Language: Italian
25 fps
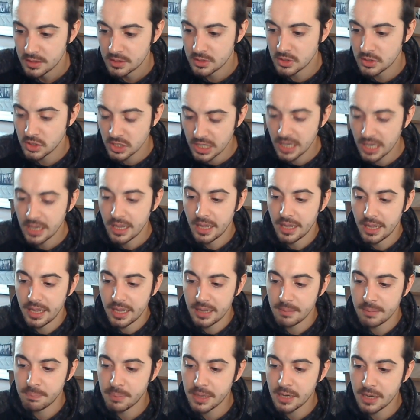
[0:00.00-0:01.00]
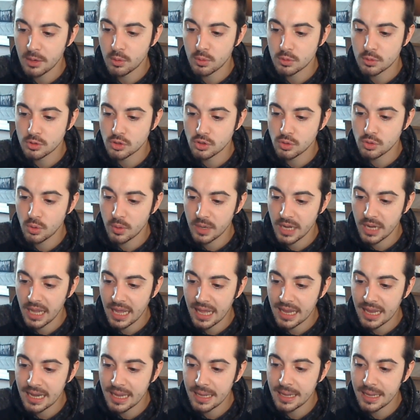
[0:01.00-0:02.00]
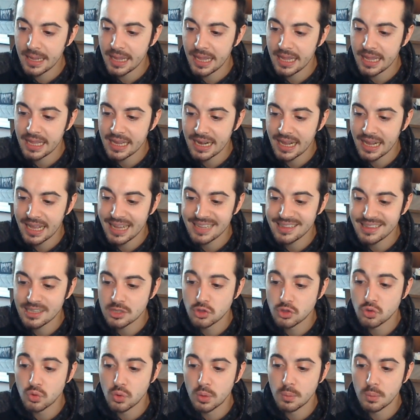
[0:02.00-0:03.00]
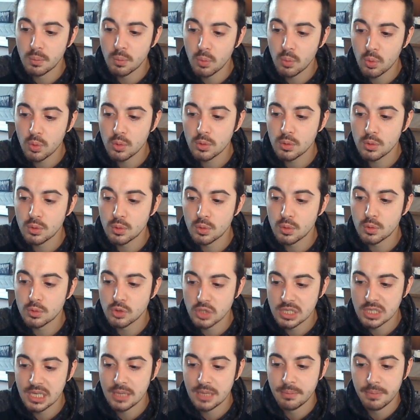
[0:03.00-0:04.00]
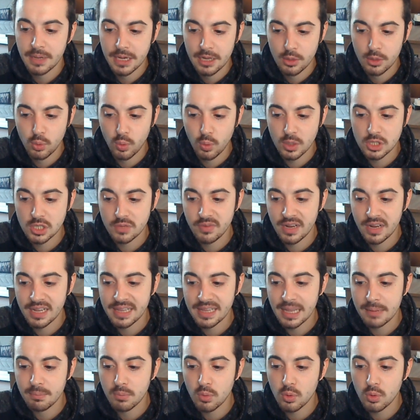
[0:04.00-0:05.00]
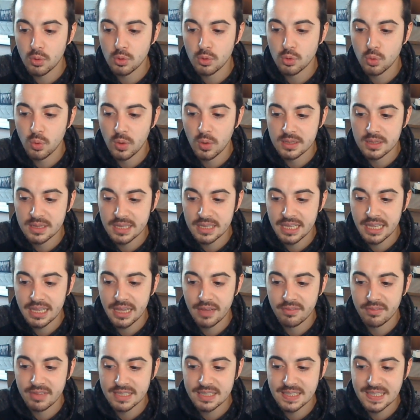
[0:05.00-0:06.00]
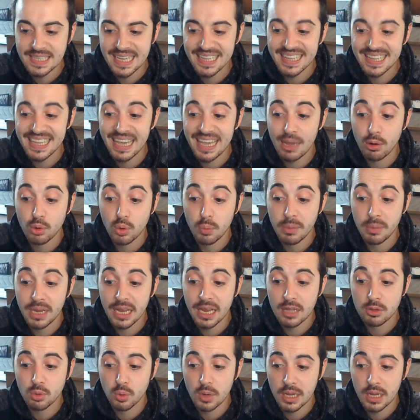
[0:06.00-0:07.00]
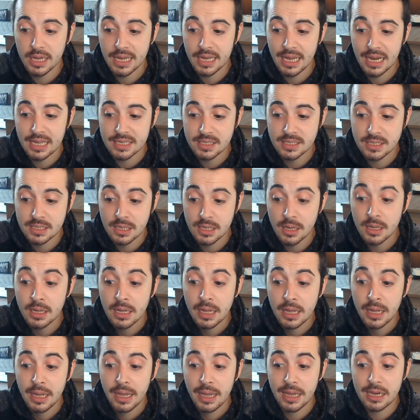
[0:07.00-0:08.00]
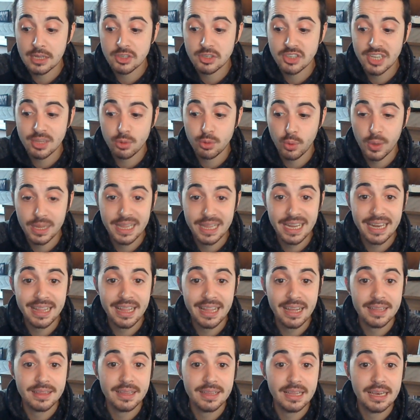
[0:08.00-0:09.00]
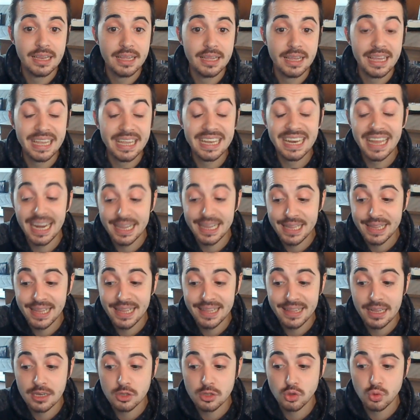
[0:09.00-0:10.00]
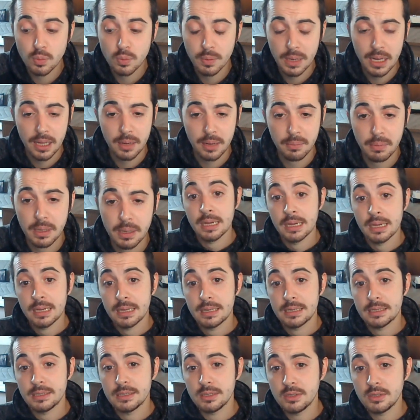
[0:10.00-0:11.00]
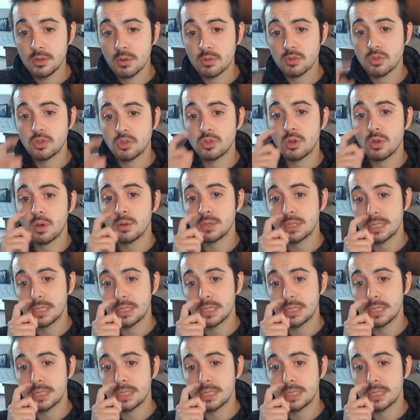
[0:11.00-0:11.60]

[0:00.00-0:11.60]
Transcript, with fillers: Sì, i precursori Ale e i Rakata sono molto simili, due civiltà molto antiche e avanzate che hanno dominato la galassia e lasciato in delle, in eredità delle superarmi. Non so